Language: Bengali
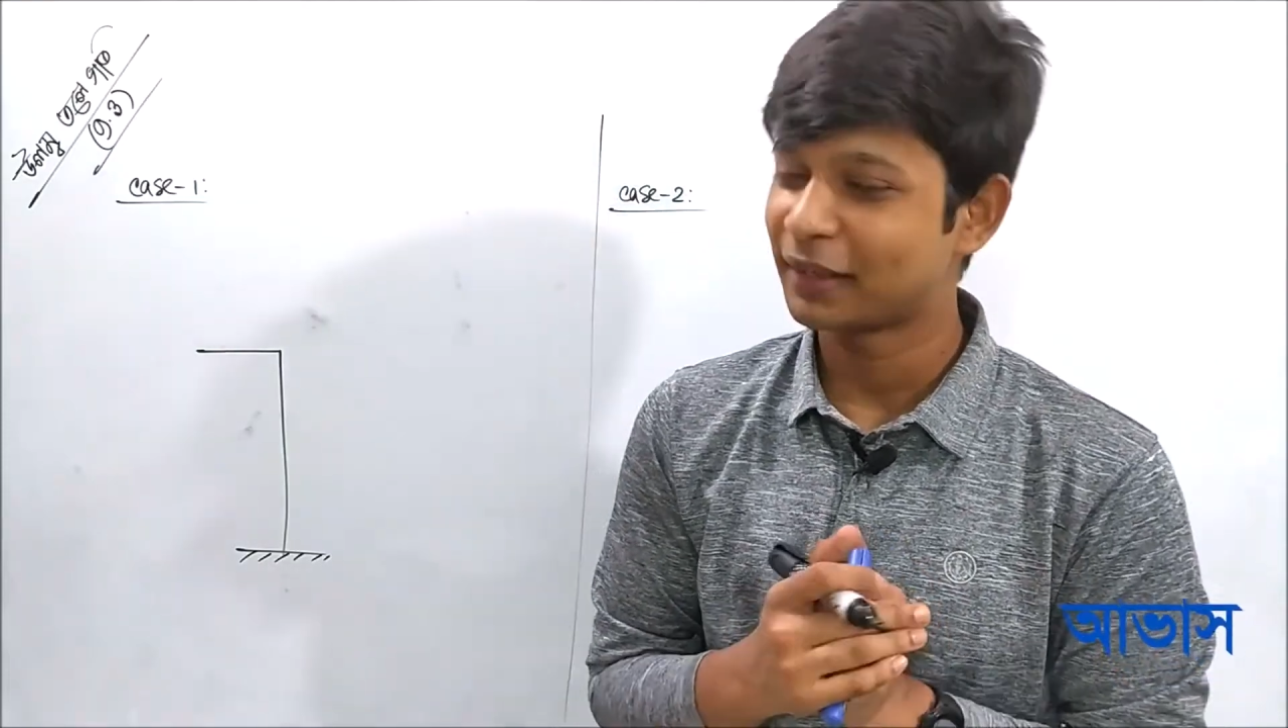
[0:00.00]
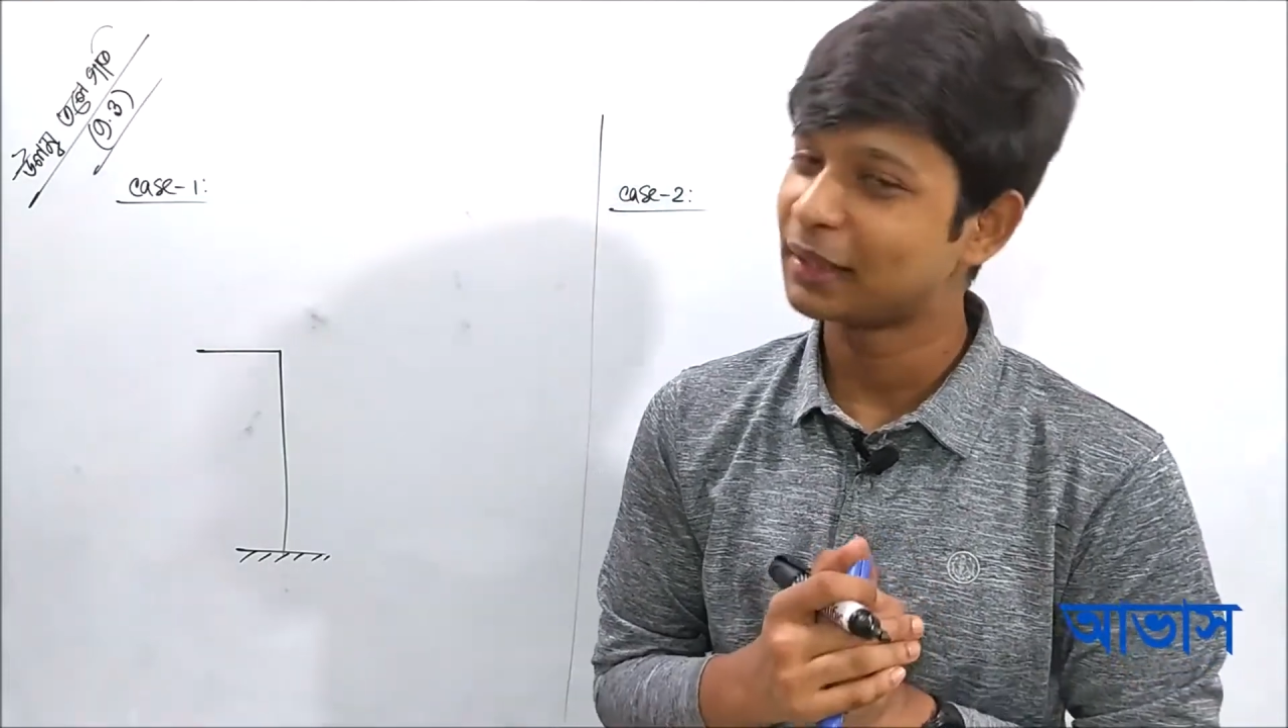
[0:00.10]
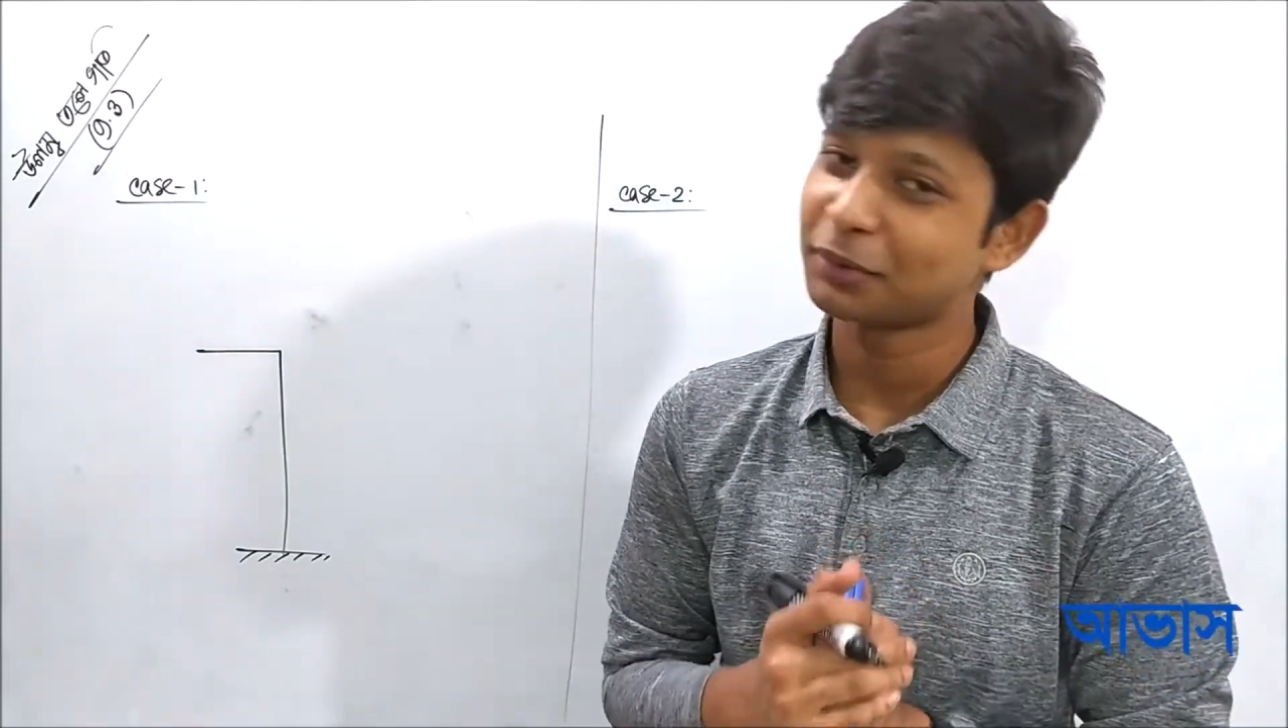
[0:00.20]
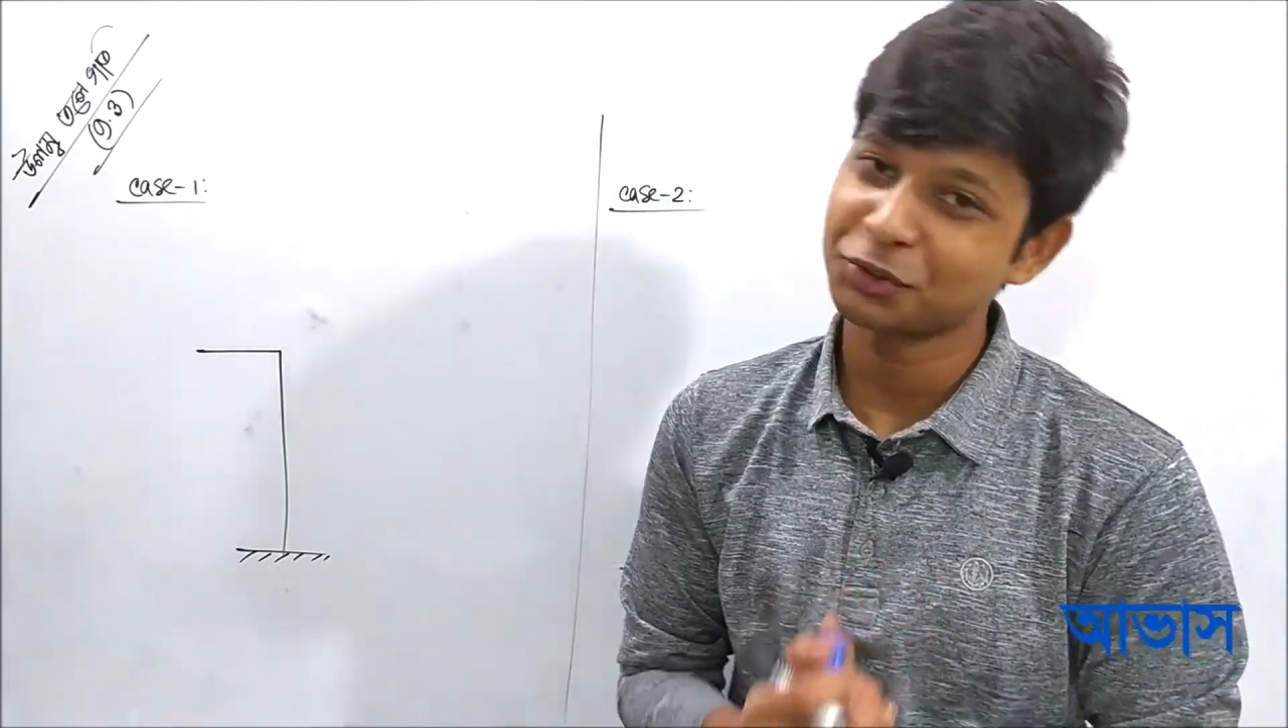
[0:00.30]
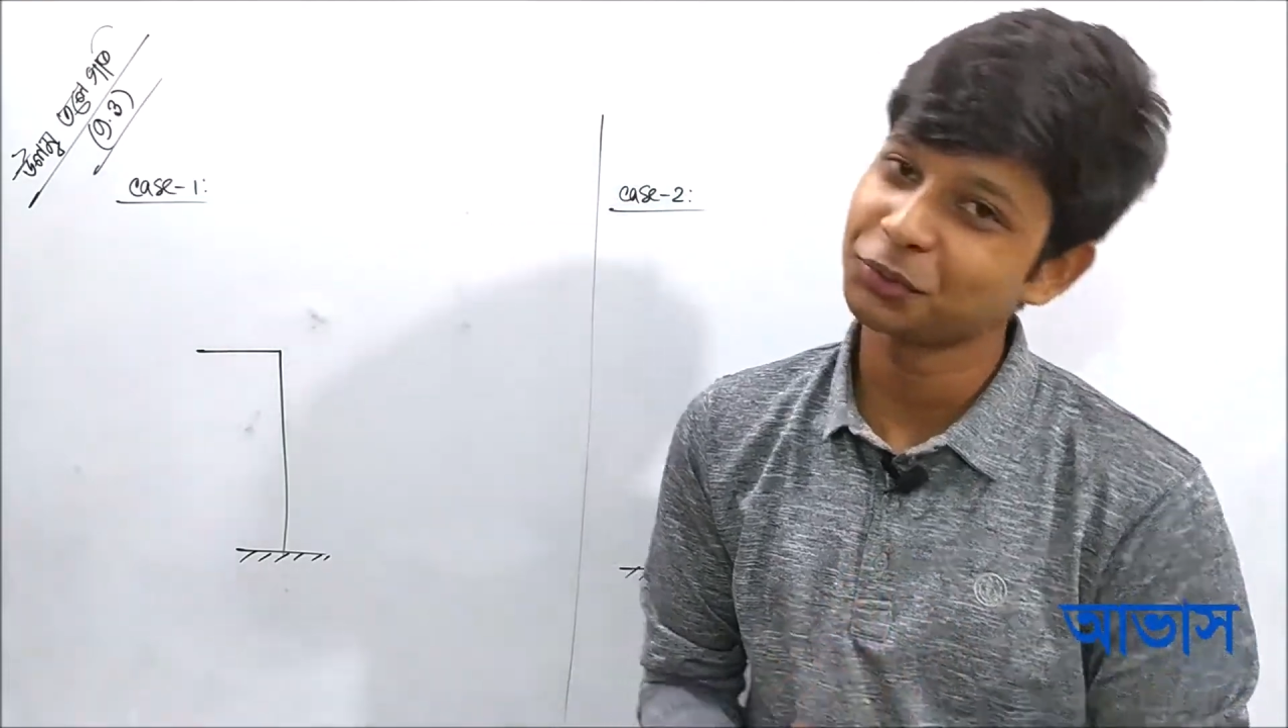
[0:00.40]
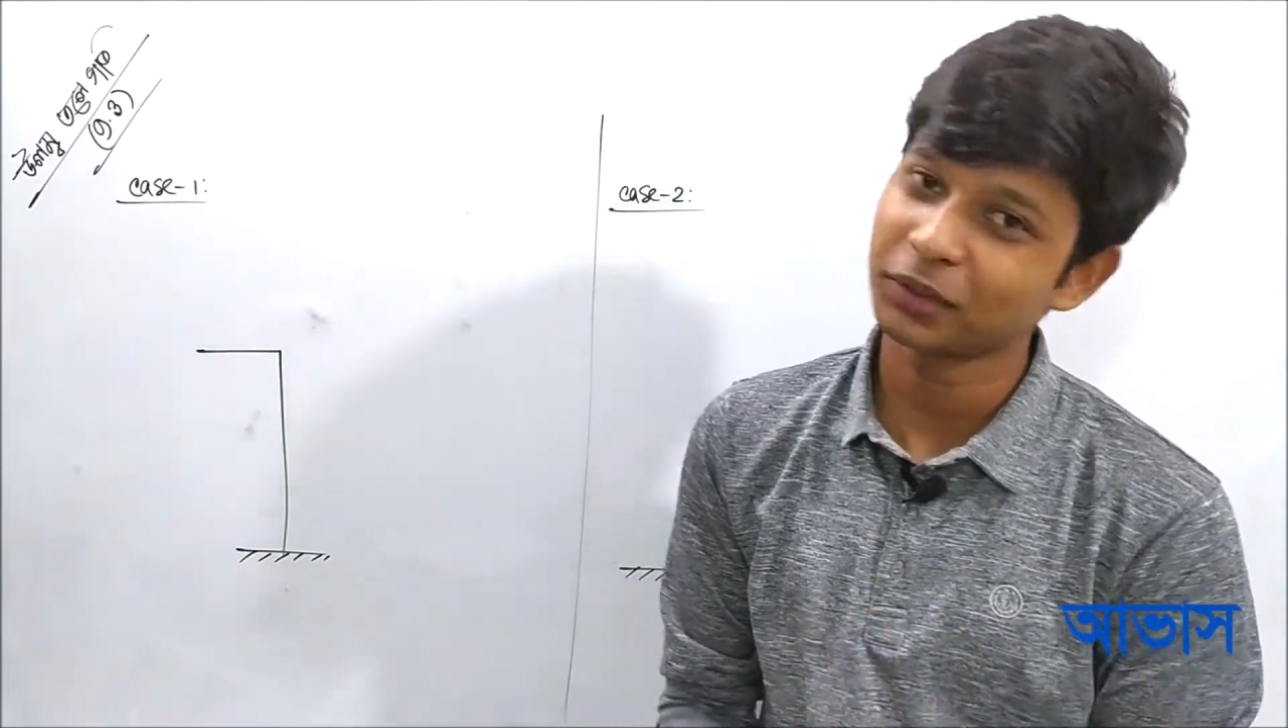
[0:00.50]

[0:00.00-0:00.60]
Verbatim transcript: বাড়িয়ে আমরা শুরু